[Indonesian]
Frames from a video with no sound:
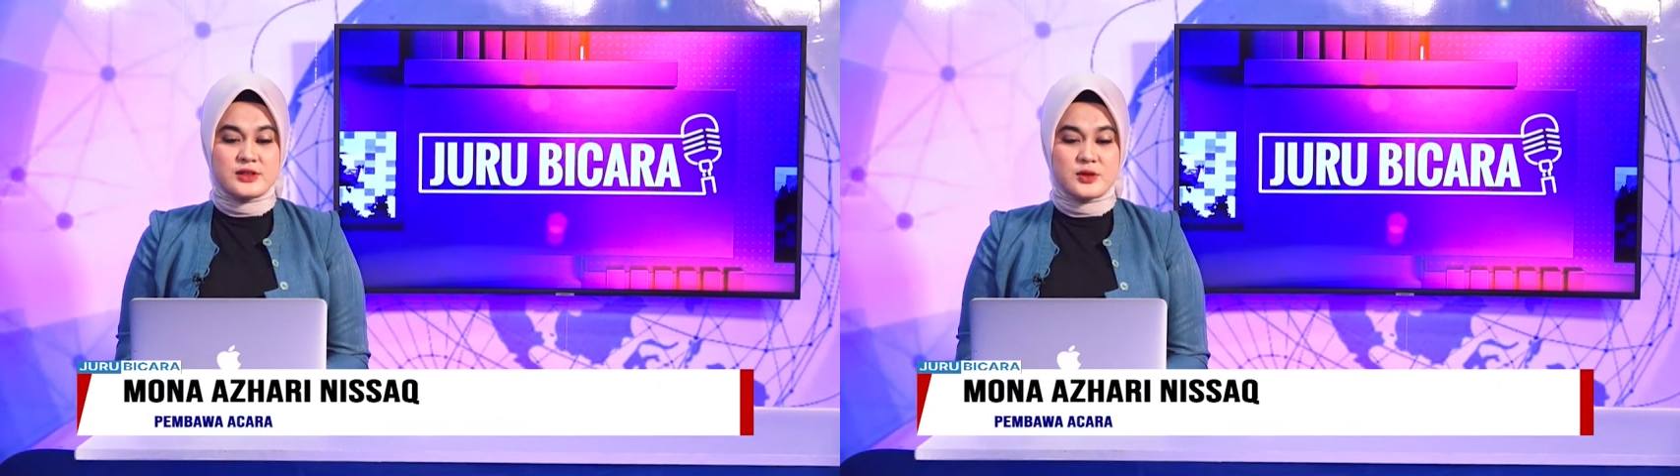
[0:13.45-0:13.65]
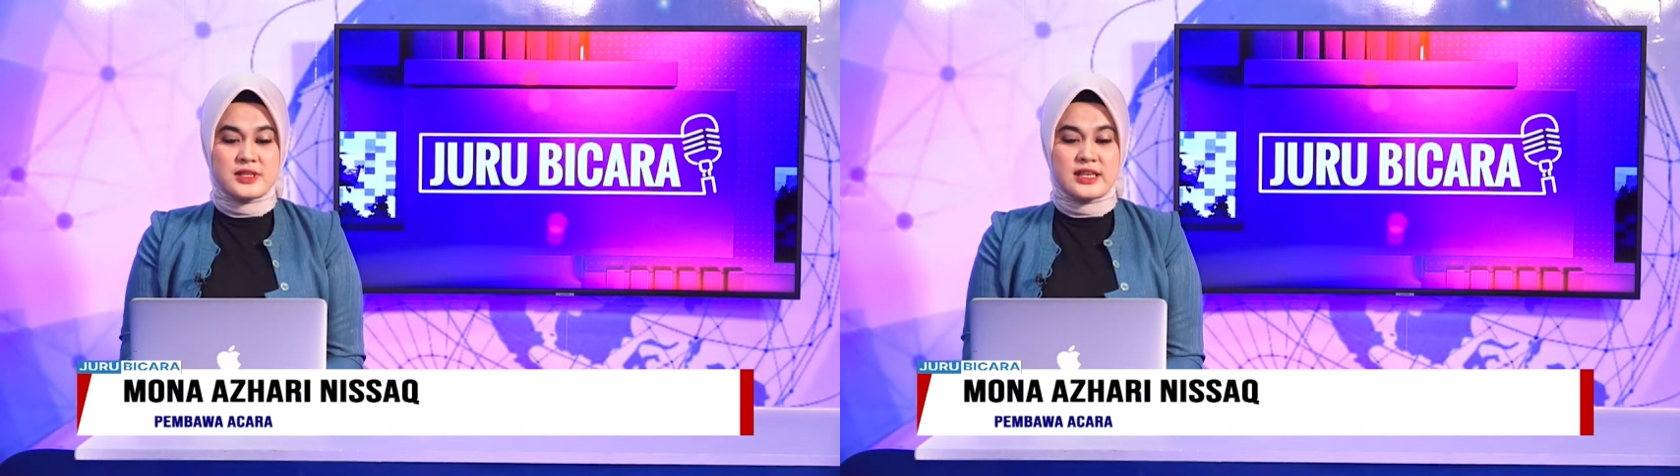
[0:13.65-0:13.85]

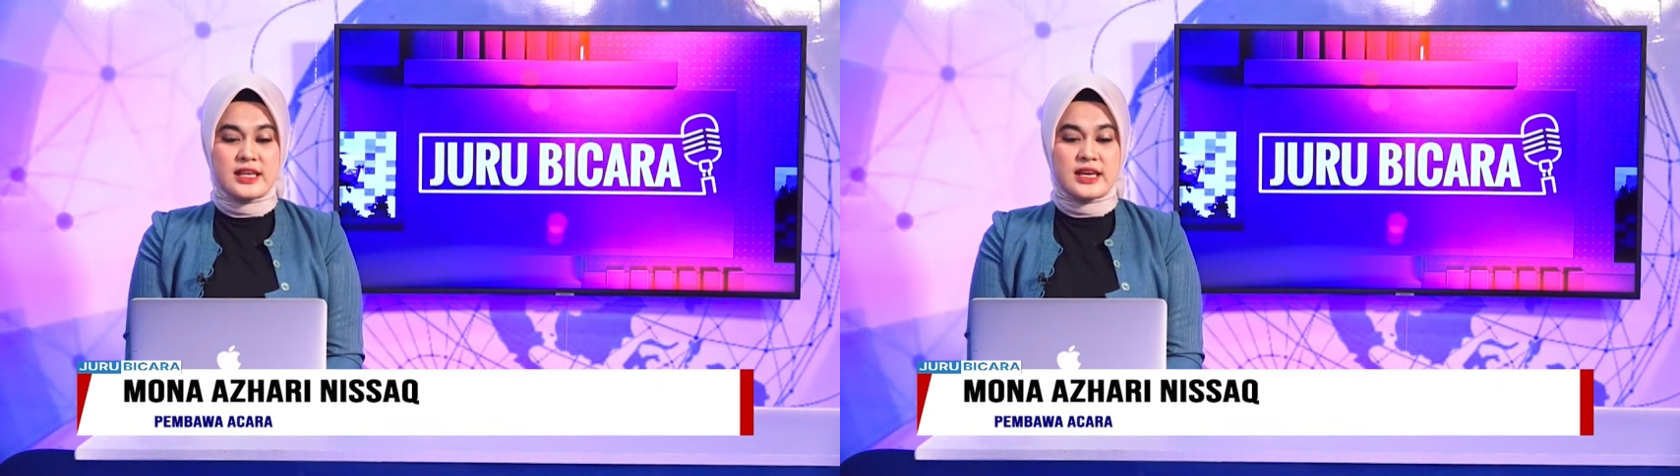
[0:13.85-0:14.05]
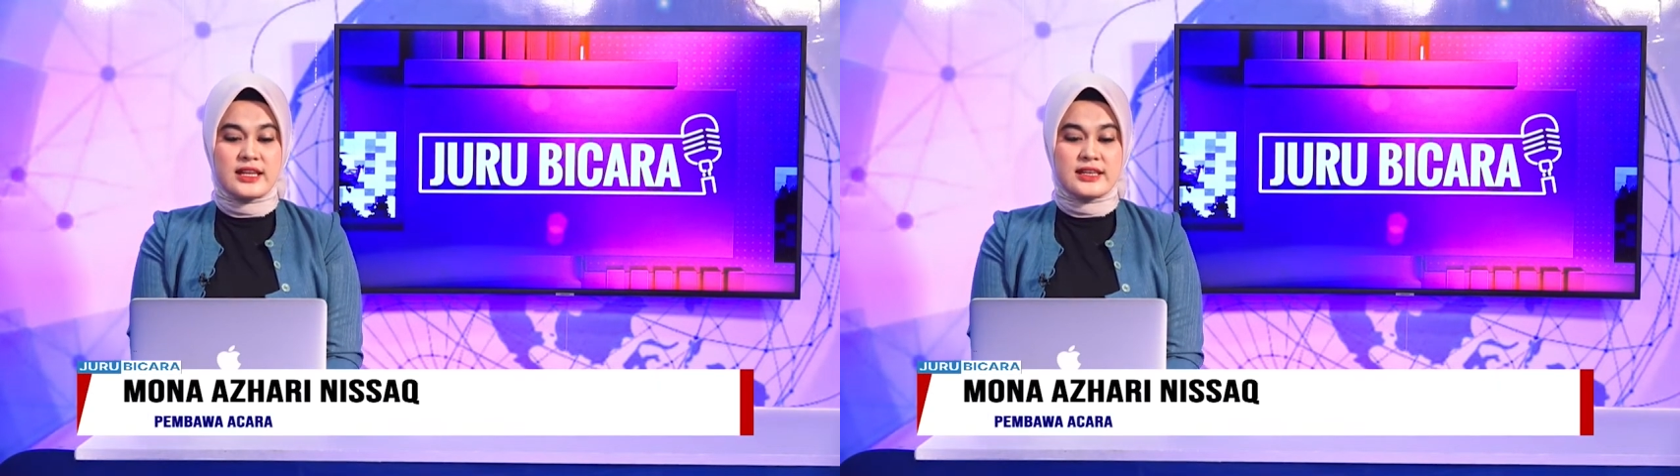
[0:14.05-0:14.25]

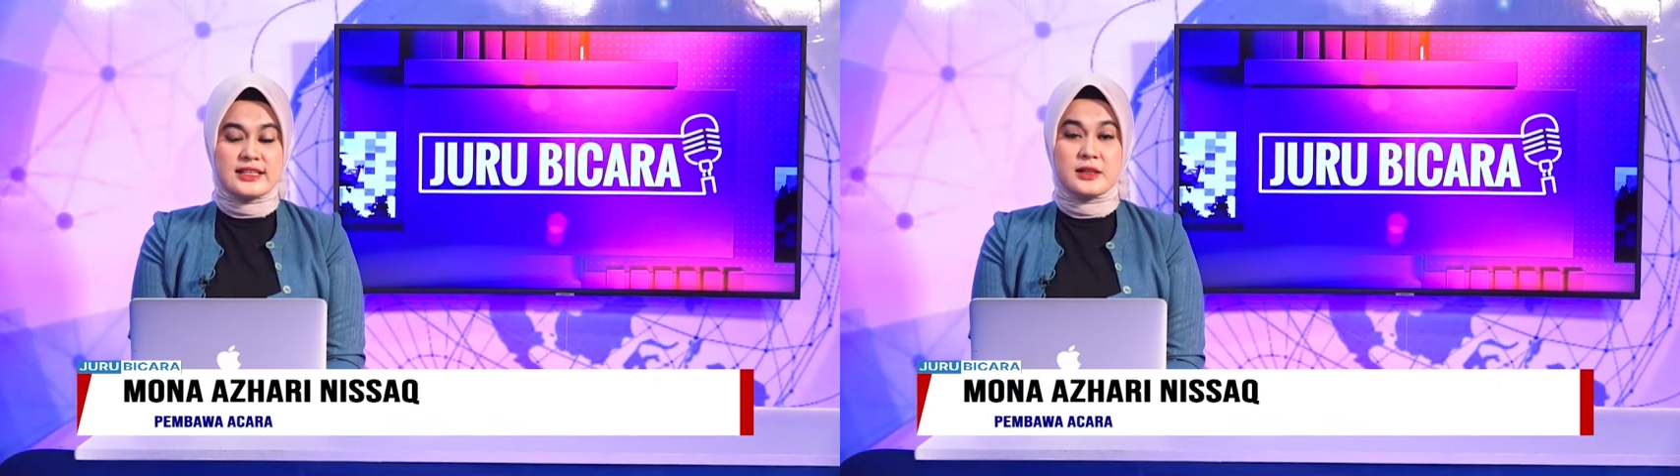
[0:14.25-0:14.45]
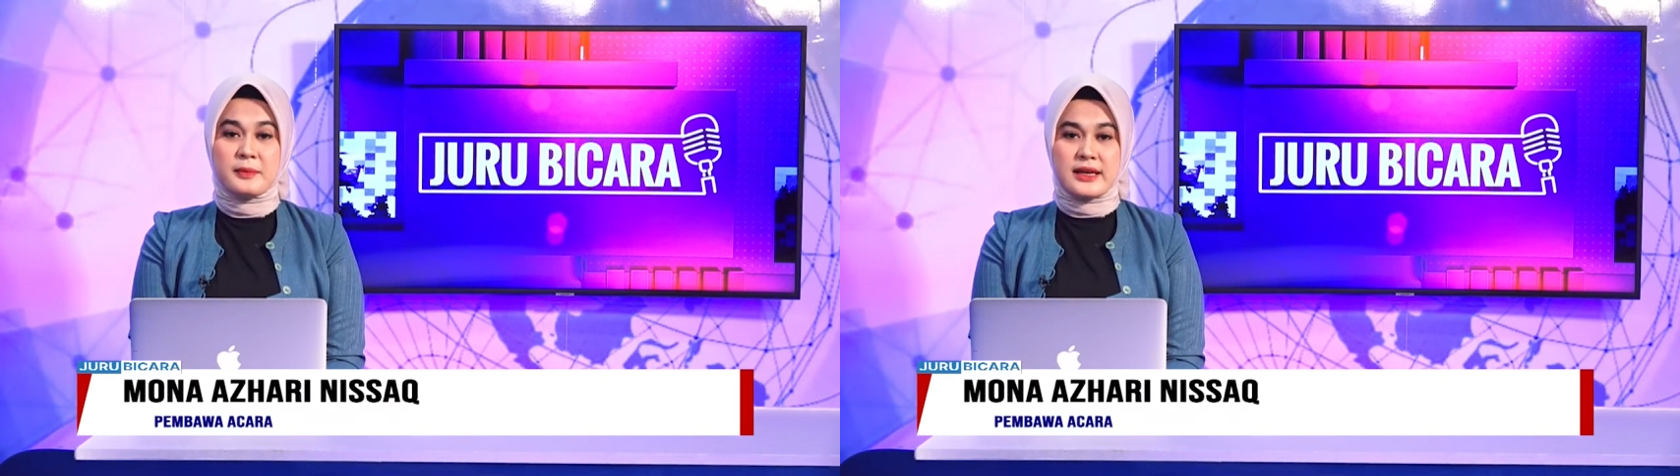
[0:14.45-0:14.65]
subsidi
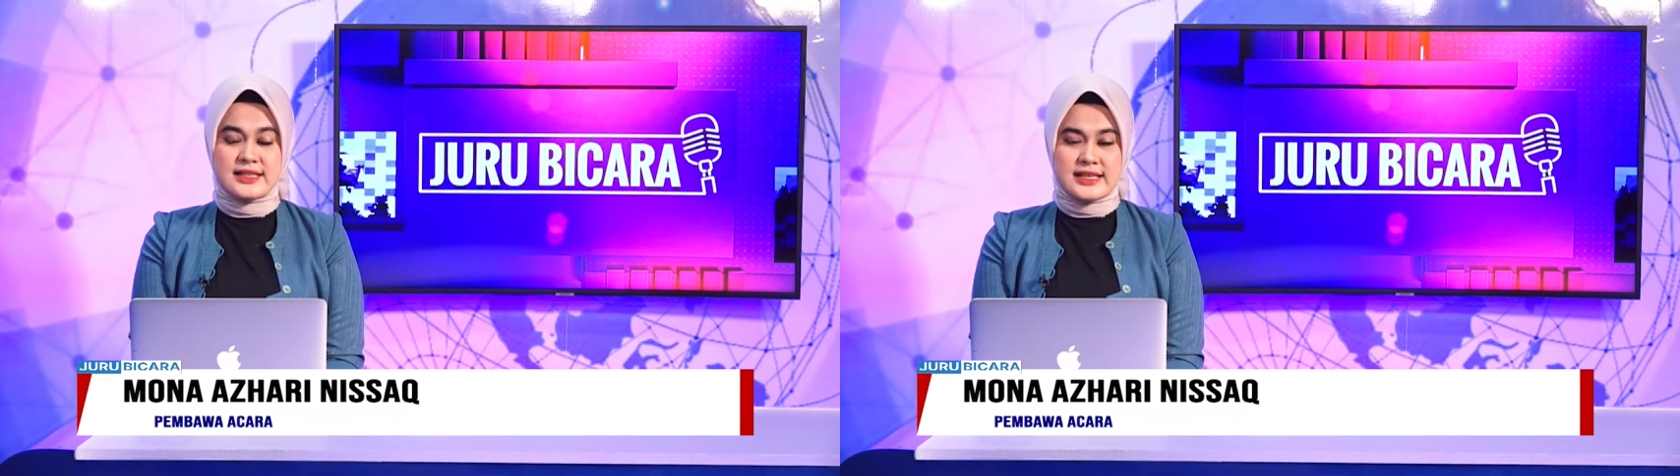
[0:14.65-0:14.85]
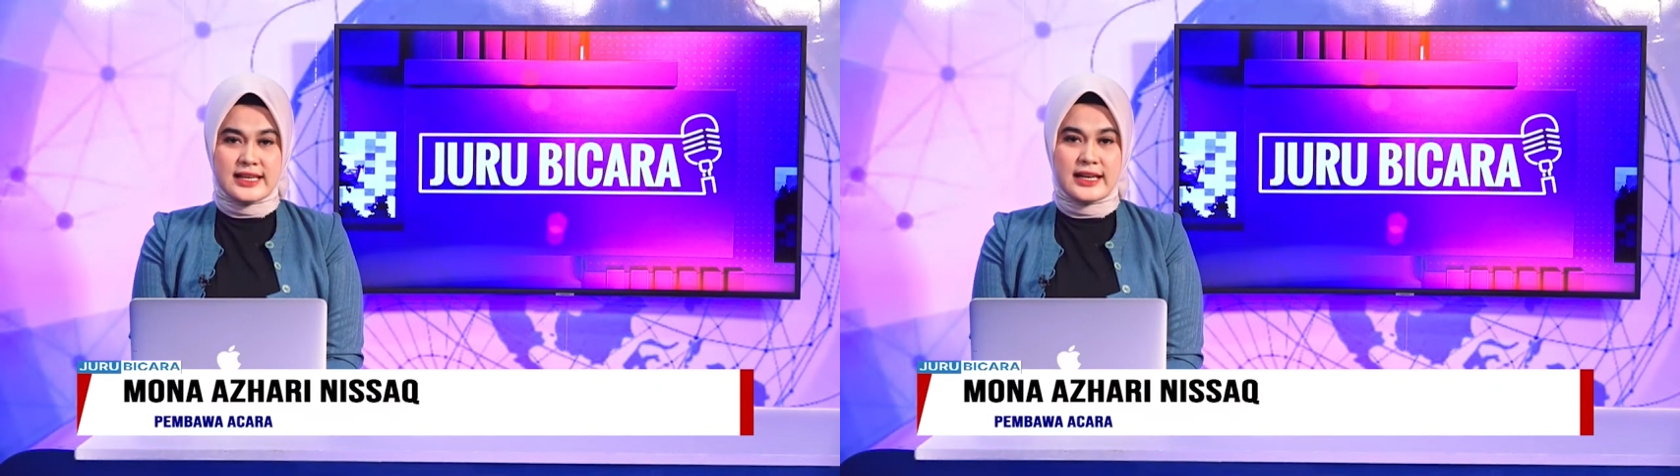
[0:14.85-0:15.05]
energi tepat
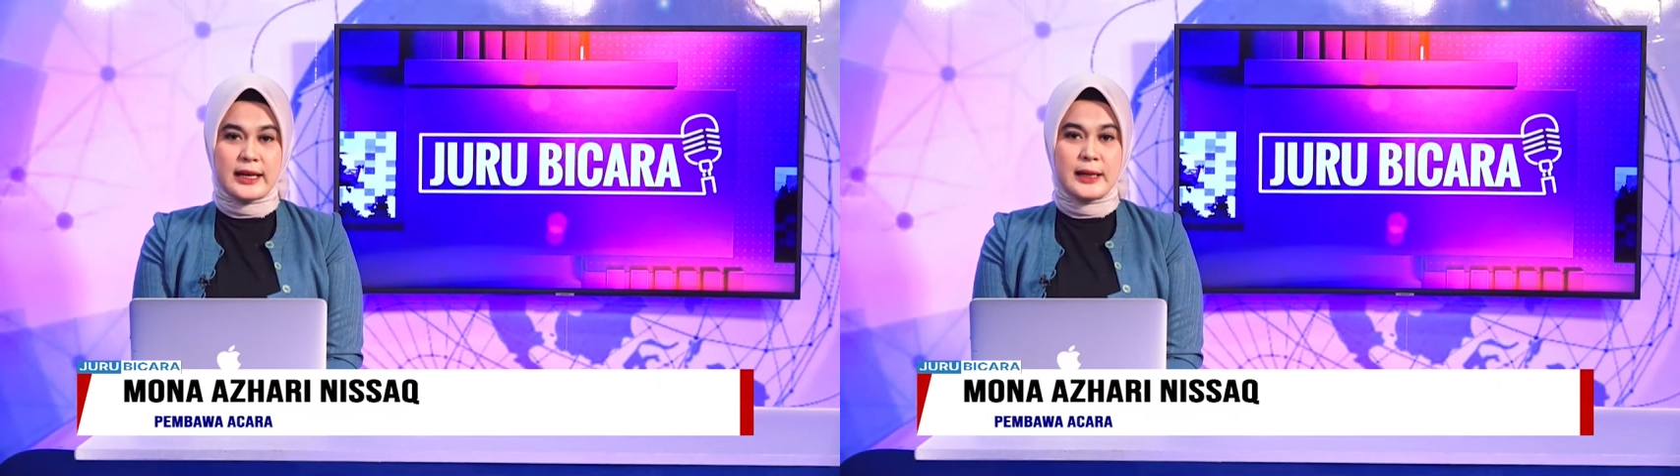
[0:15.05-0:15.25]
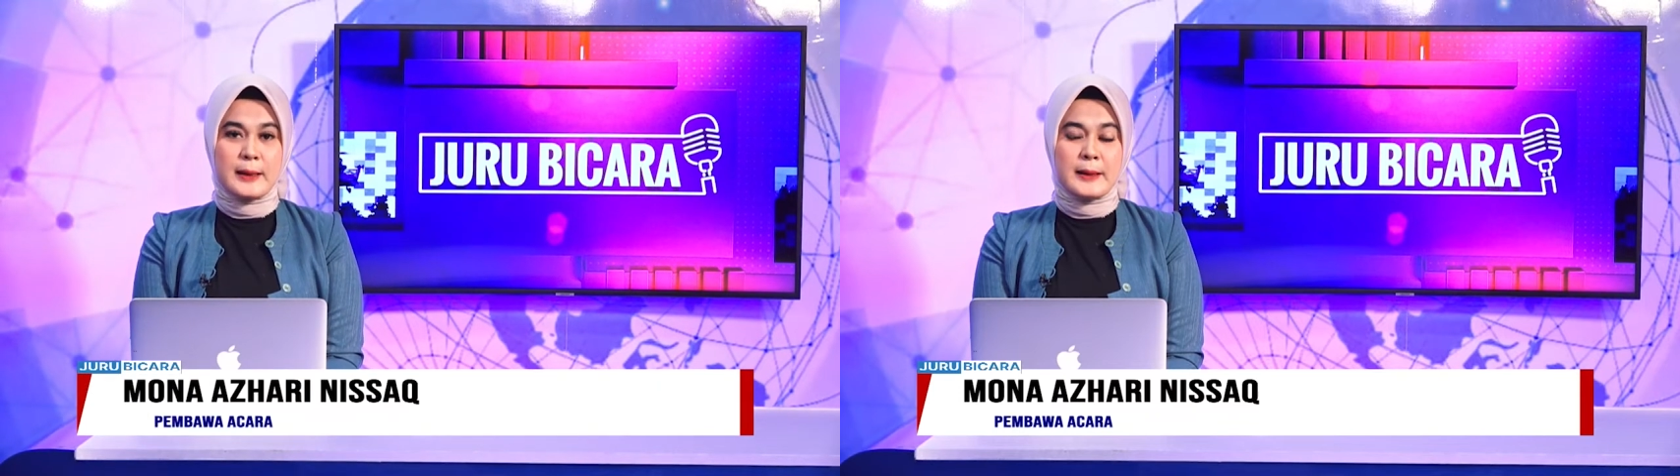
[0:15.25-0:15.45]
sasaran.